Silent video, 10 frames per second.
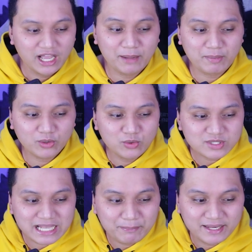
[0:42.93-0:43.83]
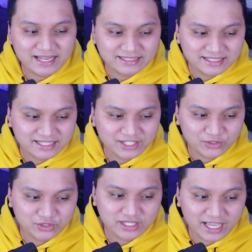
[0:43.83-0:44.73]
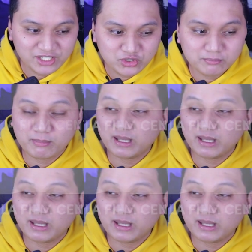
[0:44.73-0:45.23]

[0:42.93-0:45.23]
Ang pag-uusapan natin ngayon ay yung